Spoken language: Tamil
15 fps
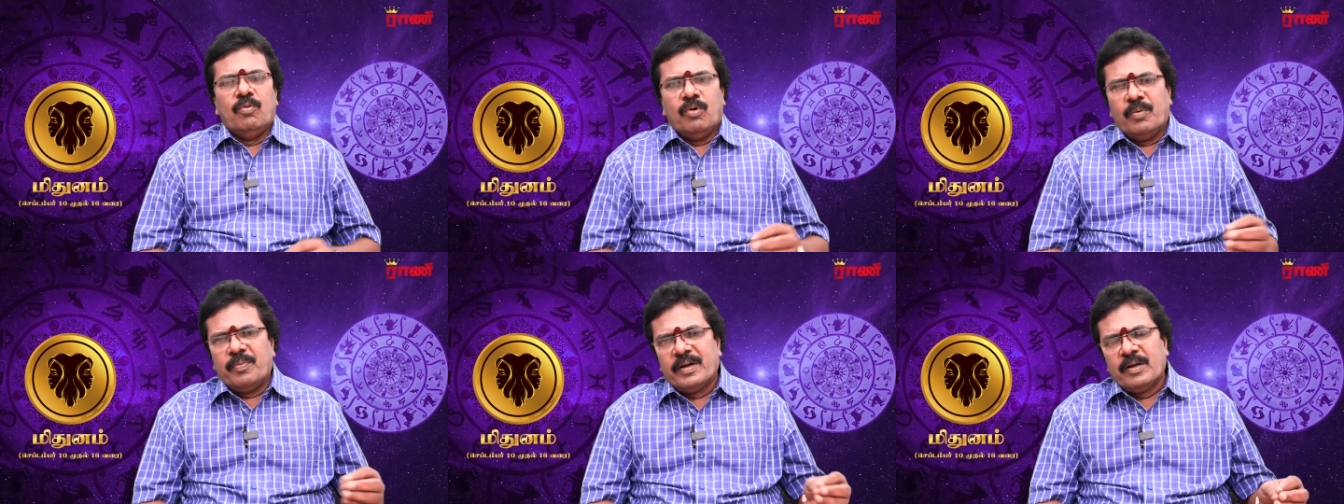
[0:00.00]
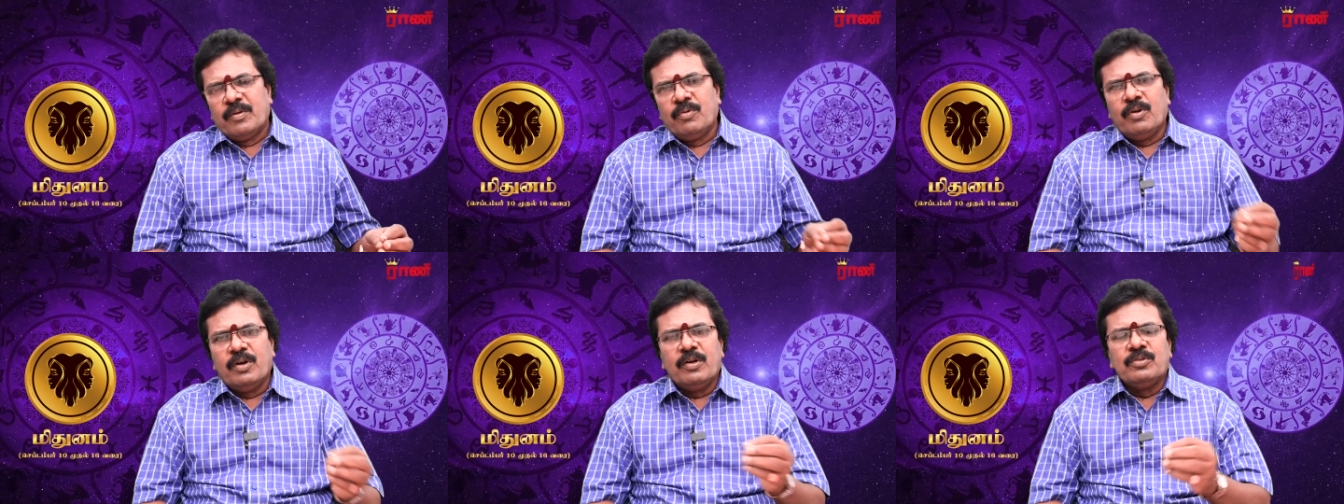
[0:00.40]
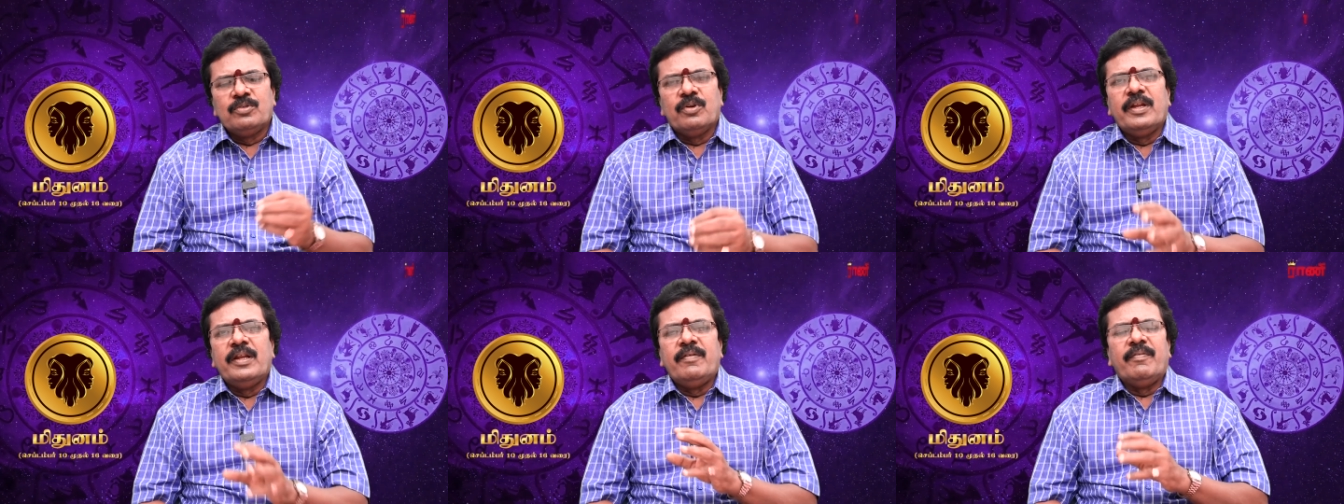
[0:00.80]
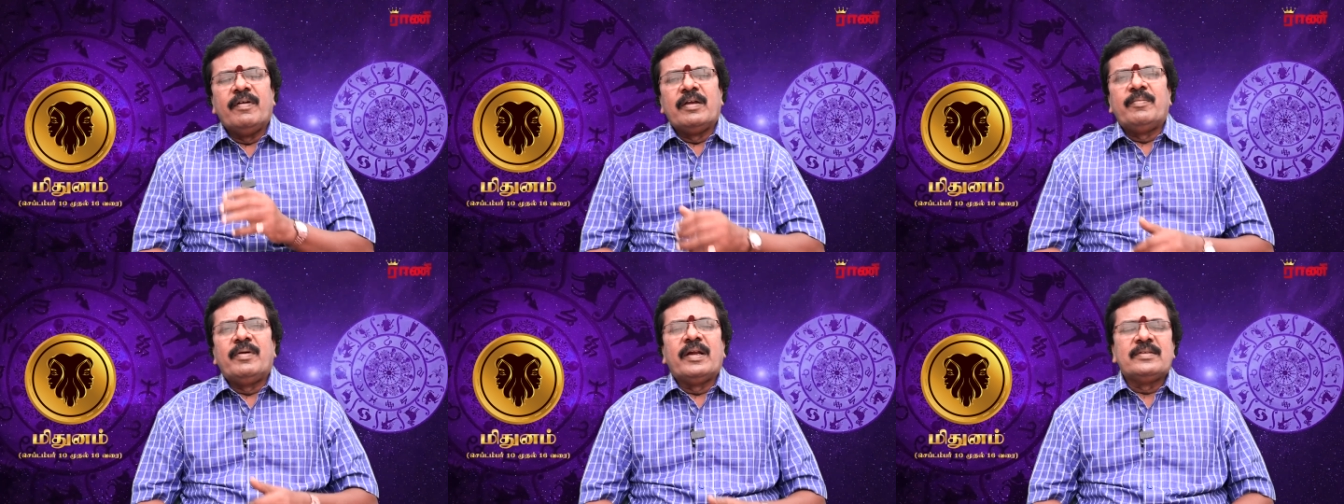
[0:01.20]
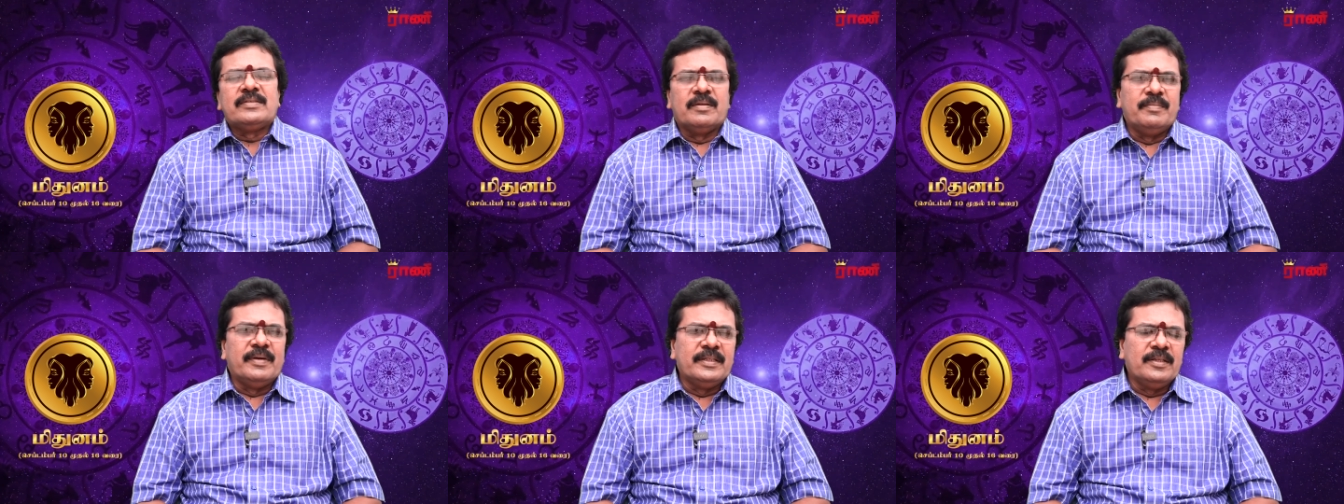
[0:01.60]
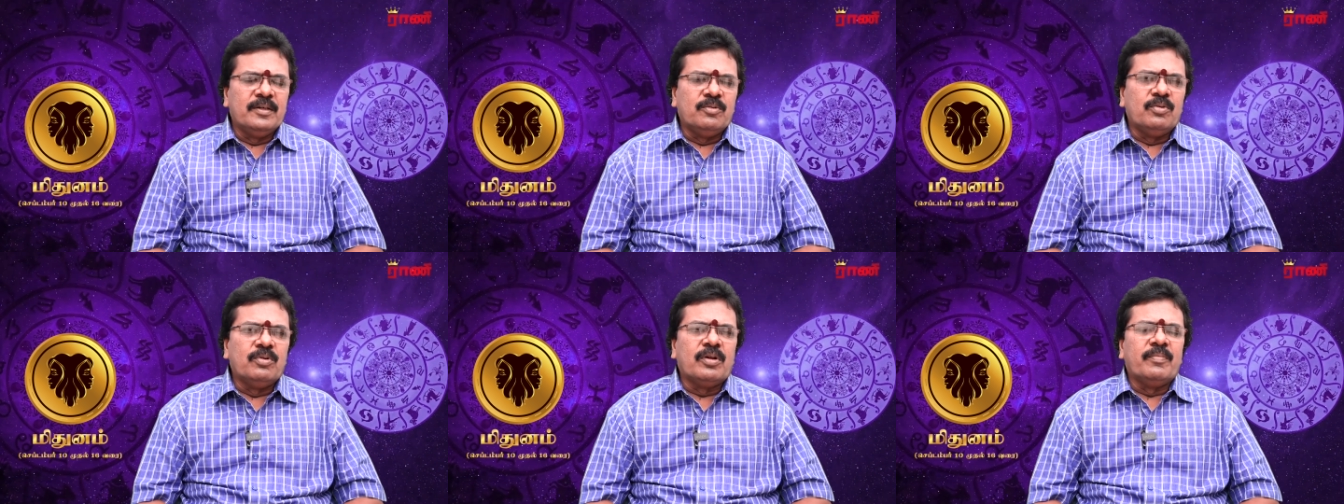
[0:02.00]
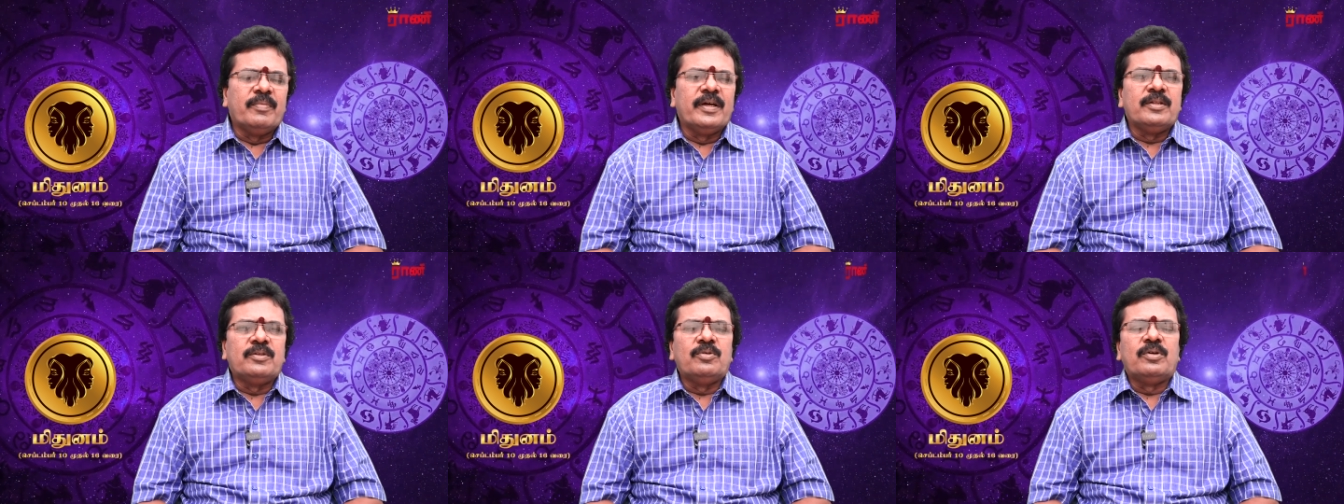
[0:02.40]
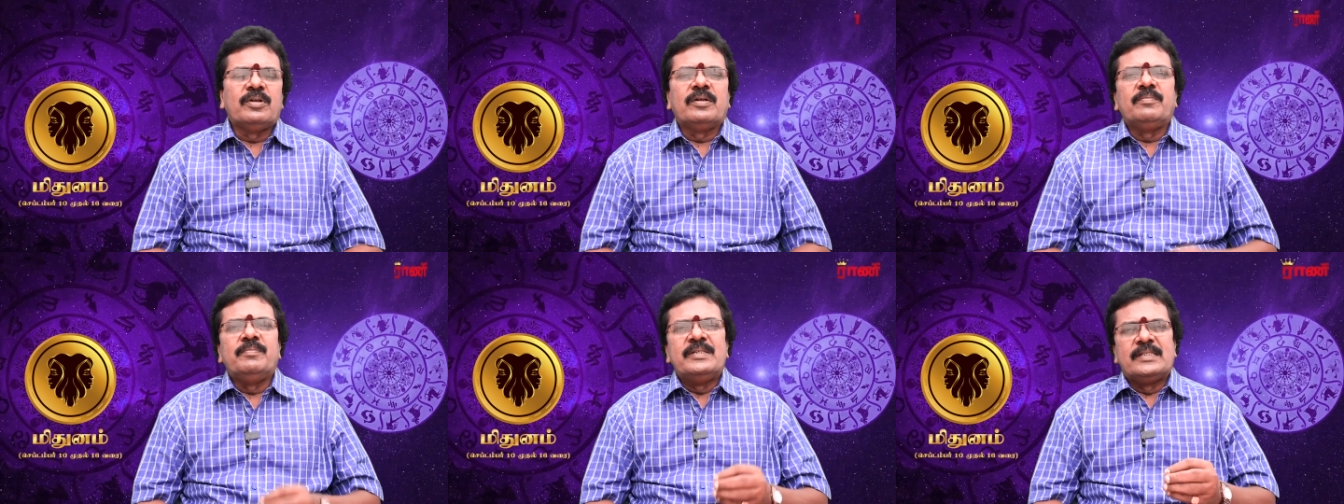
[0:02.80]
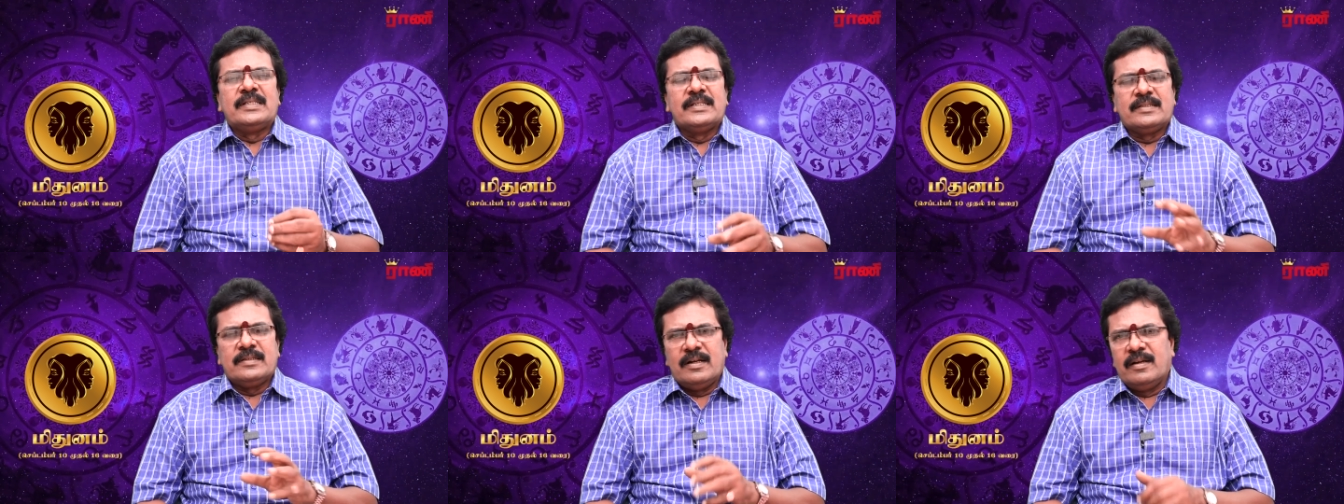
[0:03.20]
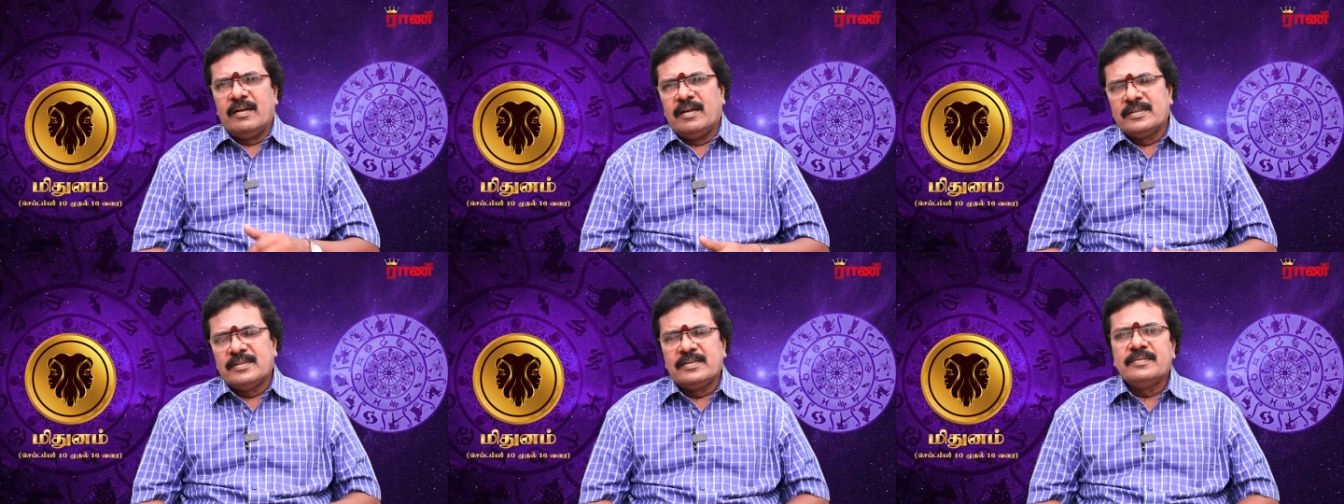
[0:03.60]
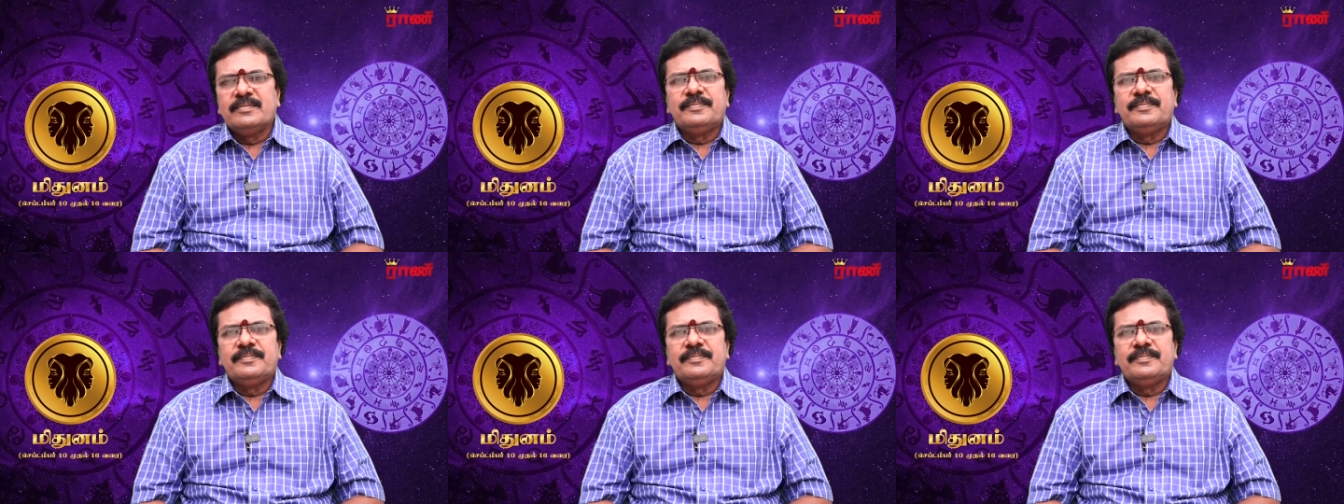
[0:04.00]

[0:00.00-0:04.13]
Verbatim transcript: ஒரு பக்கம் உங்களுக்கு தொழில் வருமானம் சம்பாத்தியம் கூடுற மாதிரி தோற்றம் பிஸ்னஸில் லாஸ்